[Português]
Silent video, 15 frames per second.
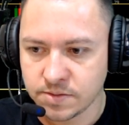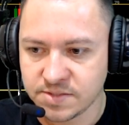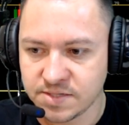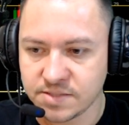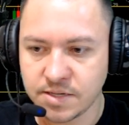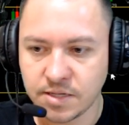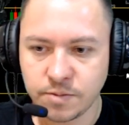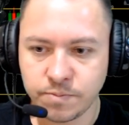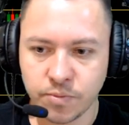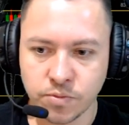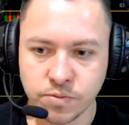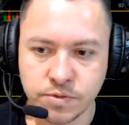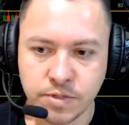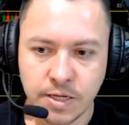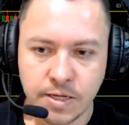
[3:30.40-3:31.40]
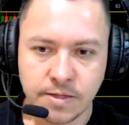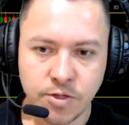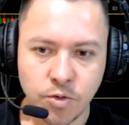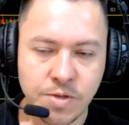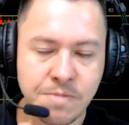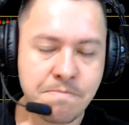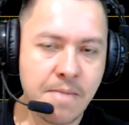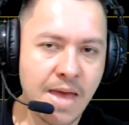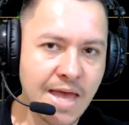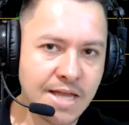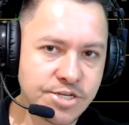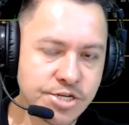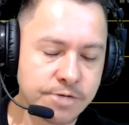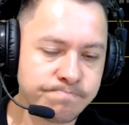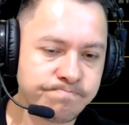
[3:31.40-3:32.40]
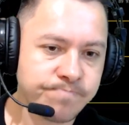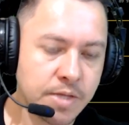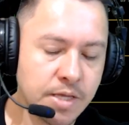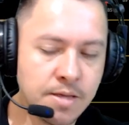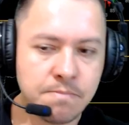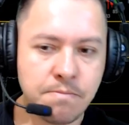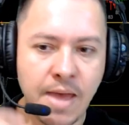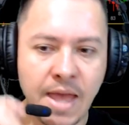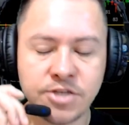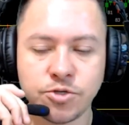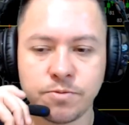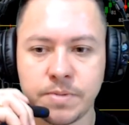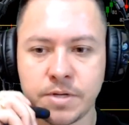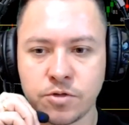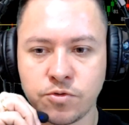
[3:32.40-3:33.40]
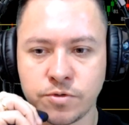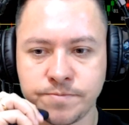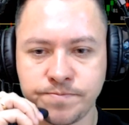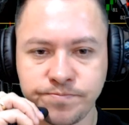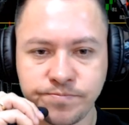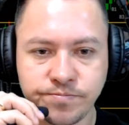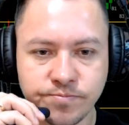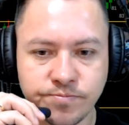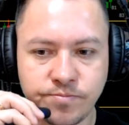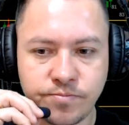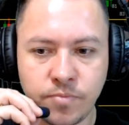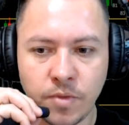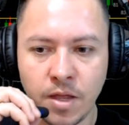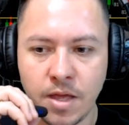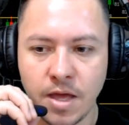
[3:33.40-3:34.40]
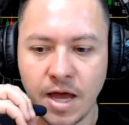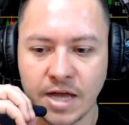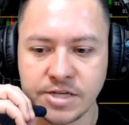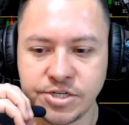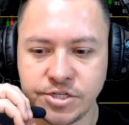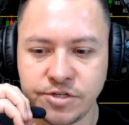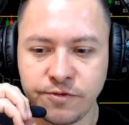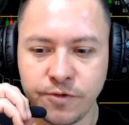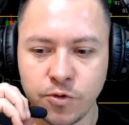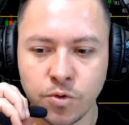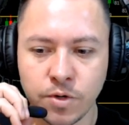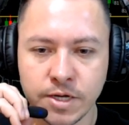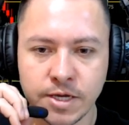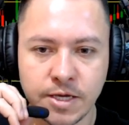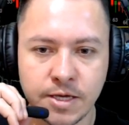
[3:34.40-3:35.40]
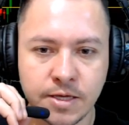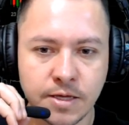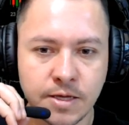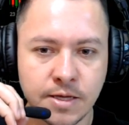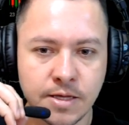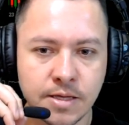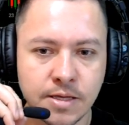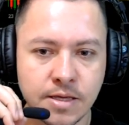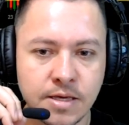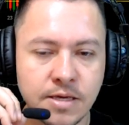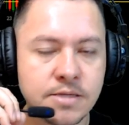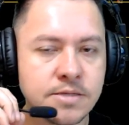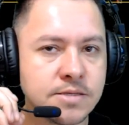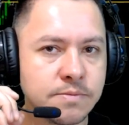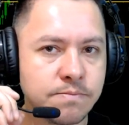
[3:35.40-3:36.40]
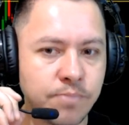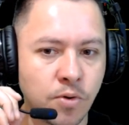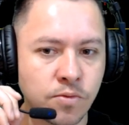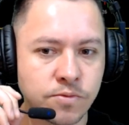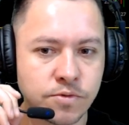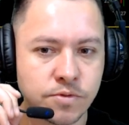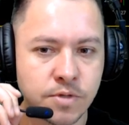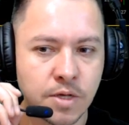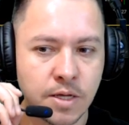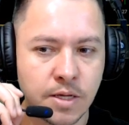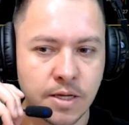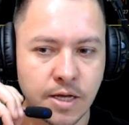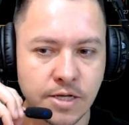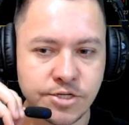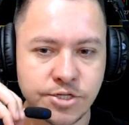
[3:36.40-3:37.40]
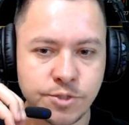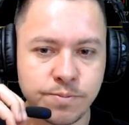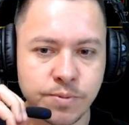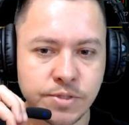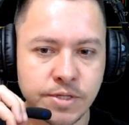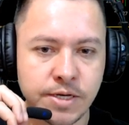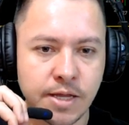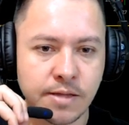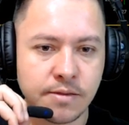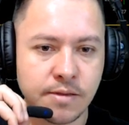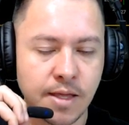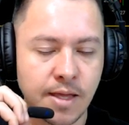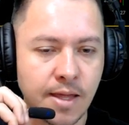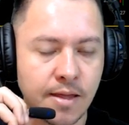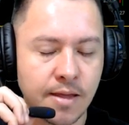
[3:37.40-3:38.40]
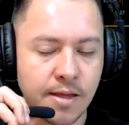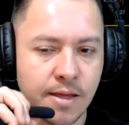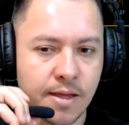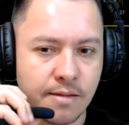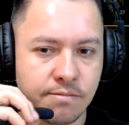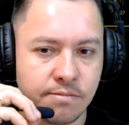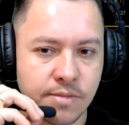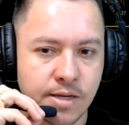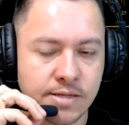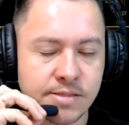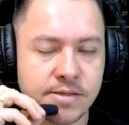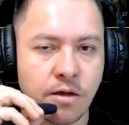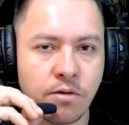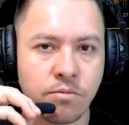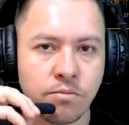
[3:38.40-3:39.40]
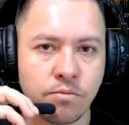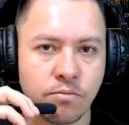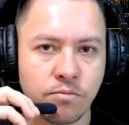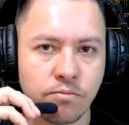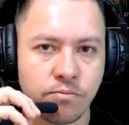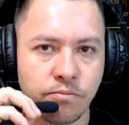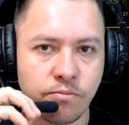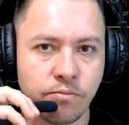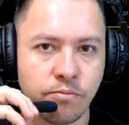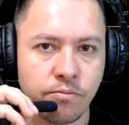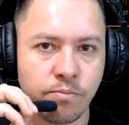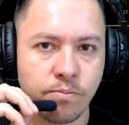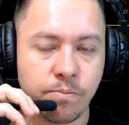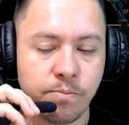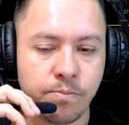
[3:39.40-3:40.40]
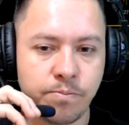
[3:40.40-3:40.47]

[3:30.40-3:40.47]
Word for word: 17 pontos. Então, em média, em média, operador, a gente ficou aqui 15 pontos. A gente poderia até é, traçar um, um